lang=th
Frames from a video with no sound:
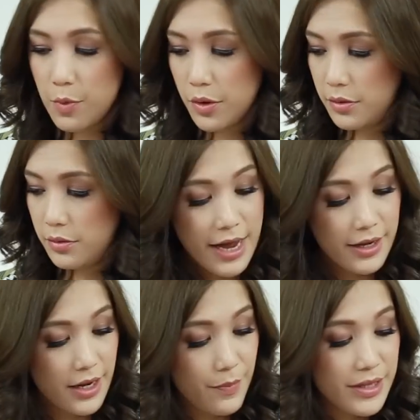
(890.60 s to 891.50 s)
ล้หมดอั
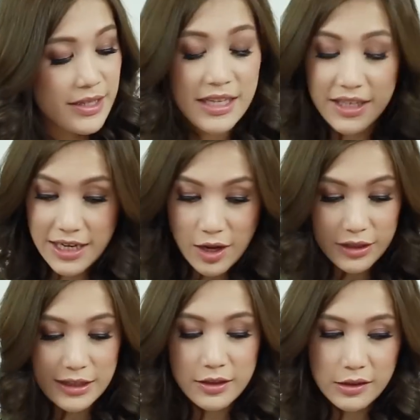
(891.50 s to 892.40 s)
นนี้เป็นสิ่งที่เรา
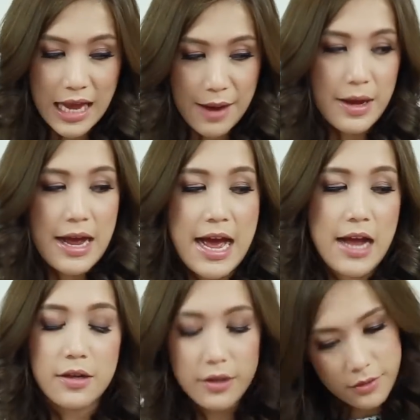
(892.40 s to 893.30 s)
ตามหา
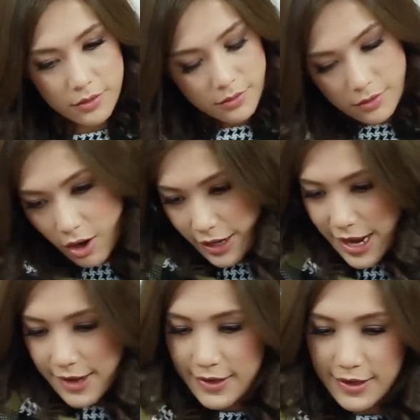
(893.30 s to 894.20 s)
คือก่อน
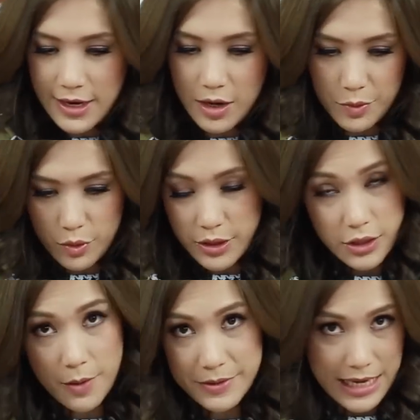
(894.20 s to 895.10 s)
หน้านี้เนี่ยเราเป็นคน
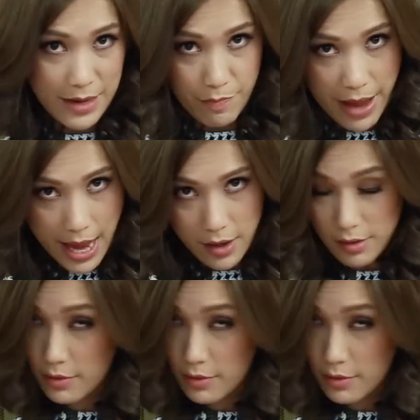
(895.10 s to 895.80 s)
ที่ชอบใส่แป้ง